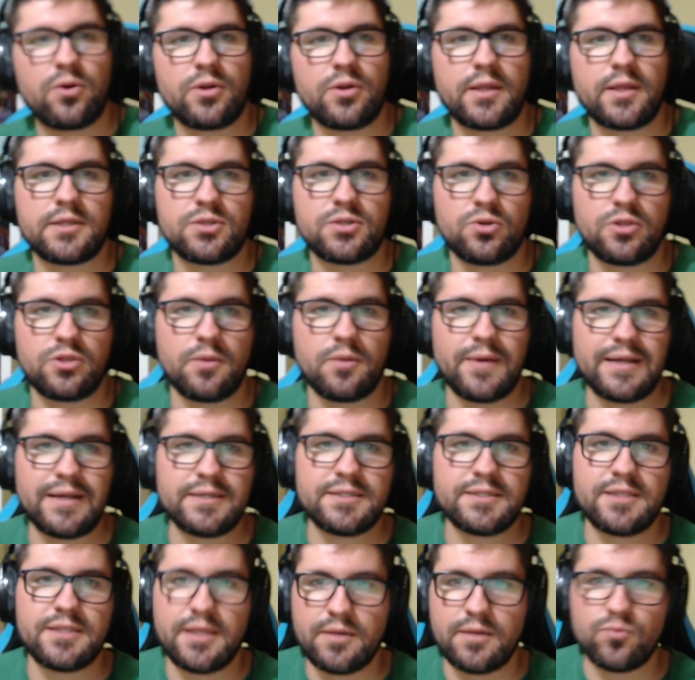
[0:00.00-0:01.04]
que Scotty
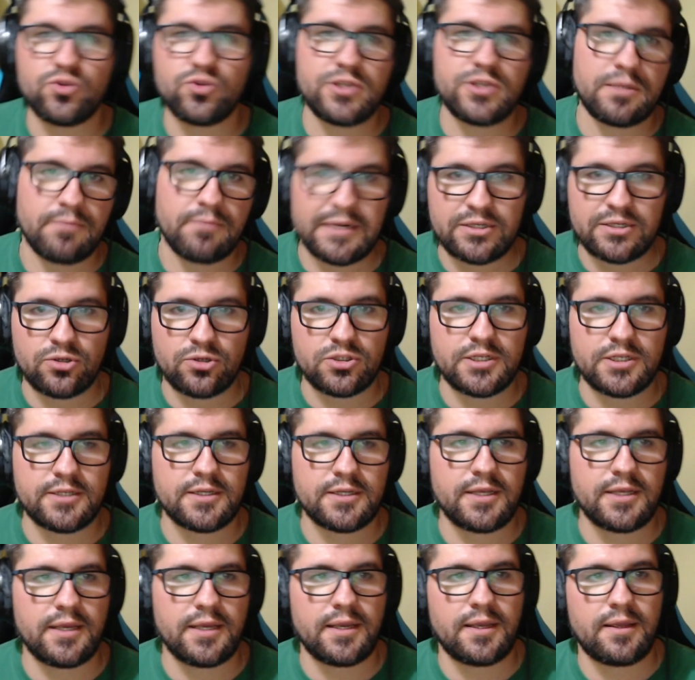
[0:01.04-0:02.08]
Barnes. Tiene muchas más cosas
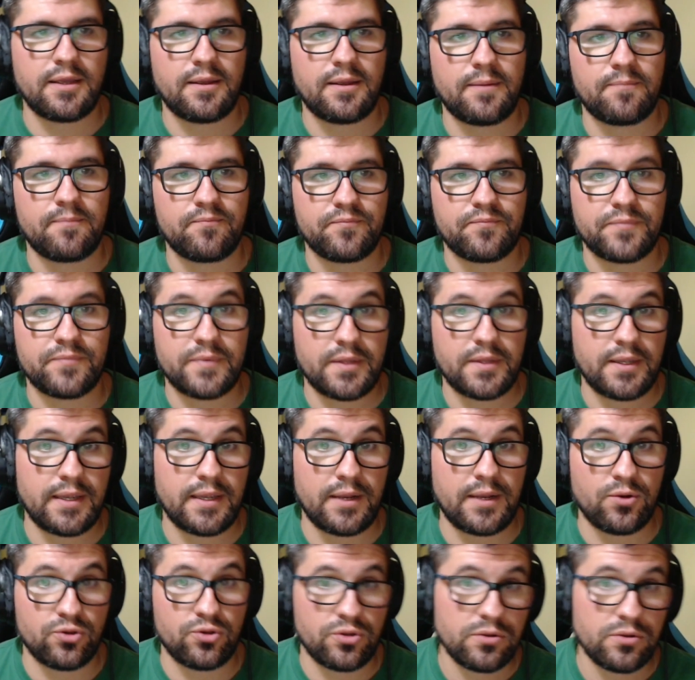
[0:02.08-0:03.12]
que,
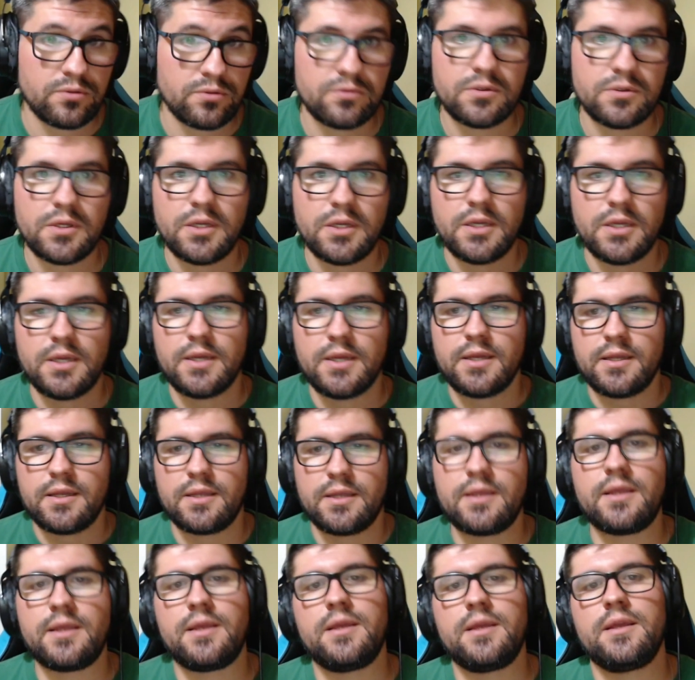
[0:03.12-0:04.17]
el otro.
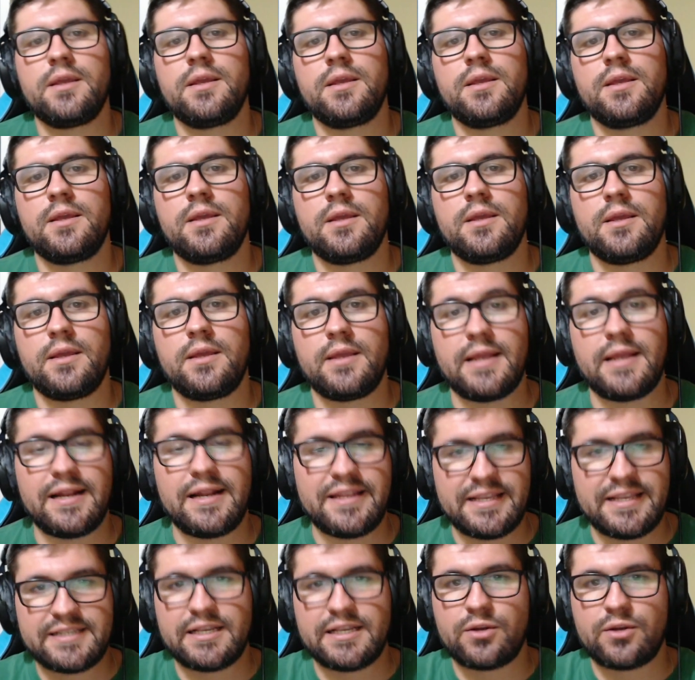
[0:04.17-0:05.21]
Y, el
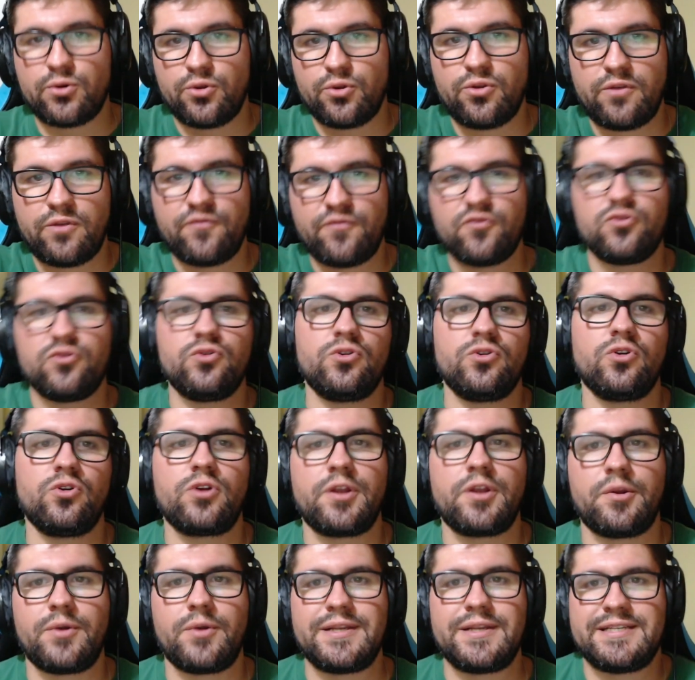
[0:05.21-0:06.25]
desarrollo de futuro
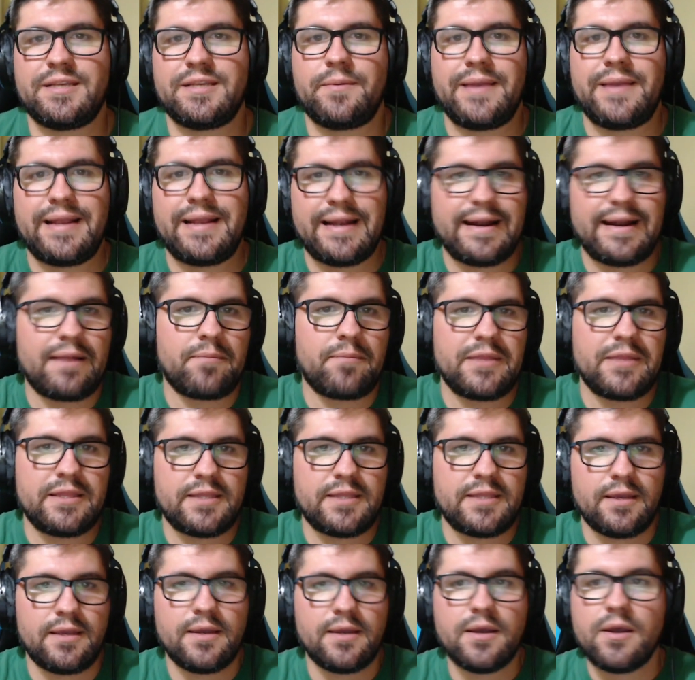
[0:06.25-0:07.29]
creo que se ve
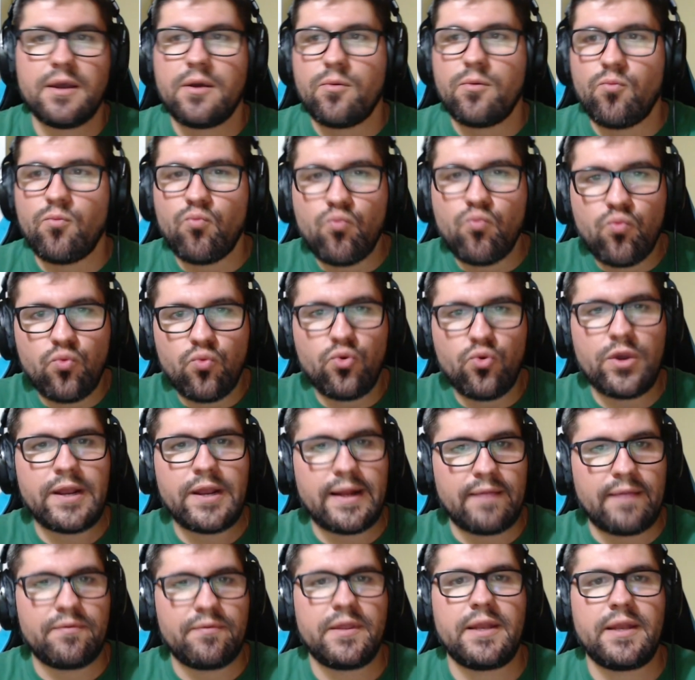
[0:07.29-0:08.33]
claramente muy
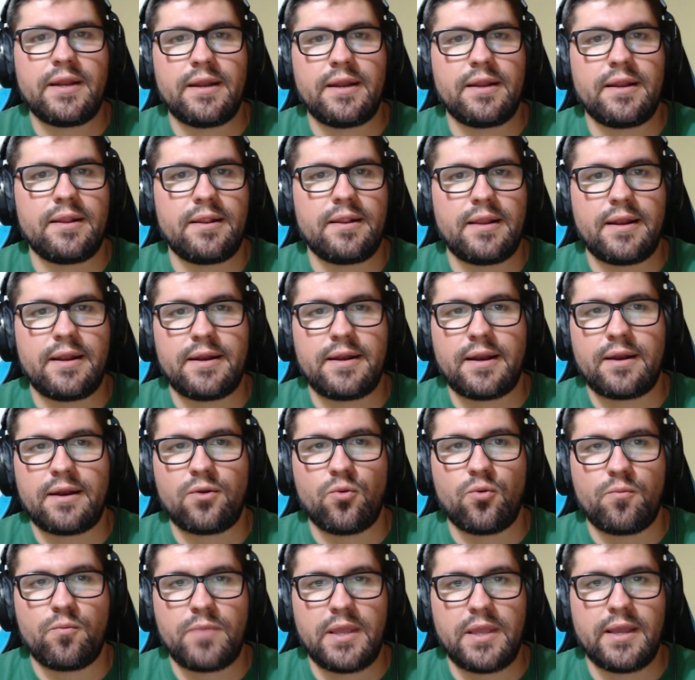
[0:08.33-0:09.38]
grande en el, en el
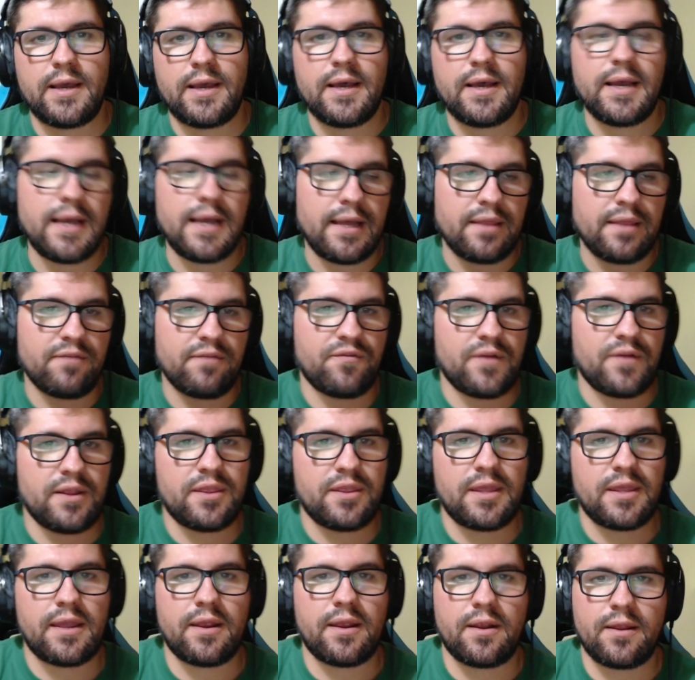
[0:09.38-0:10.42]
a
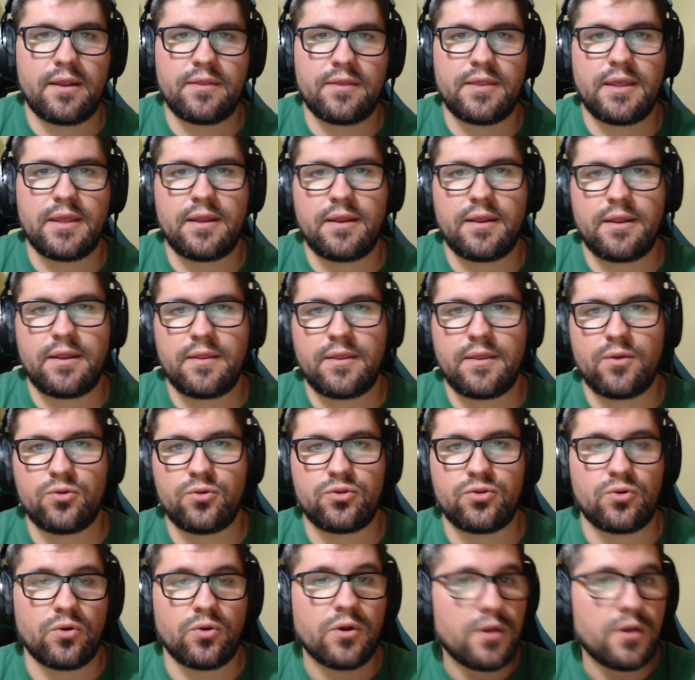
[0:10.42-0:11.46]
diferencia del
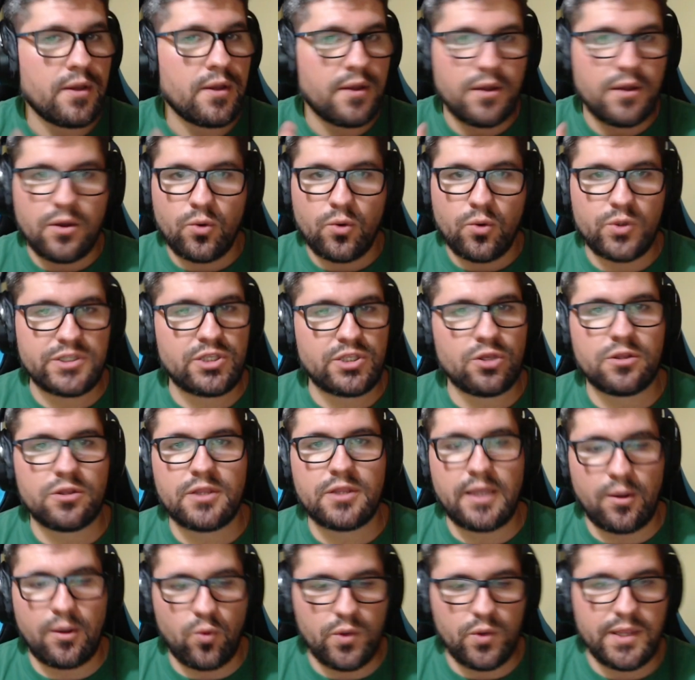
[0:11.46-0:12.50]
otro. Cuestión
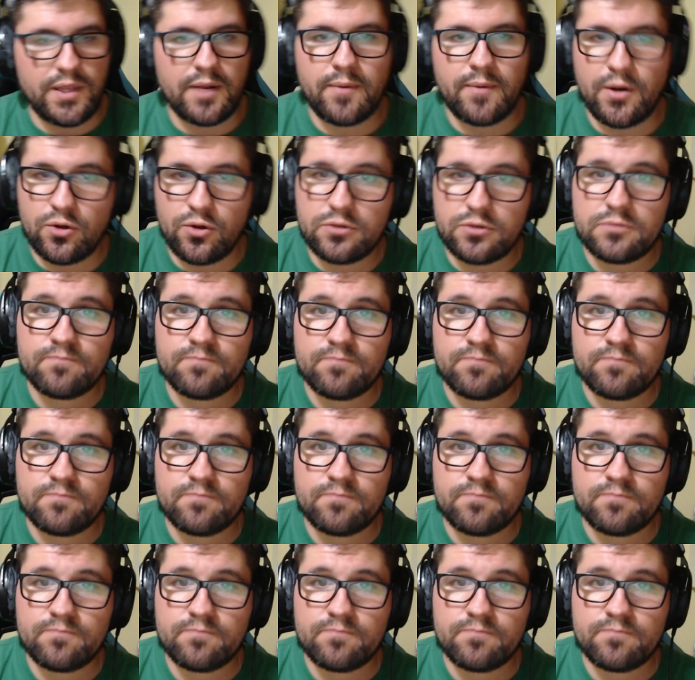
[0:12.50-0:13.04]
de cuidar balón,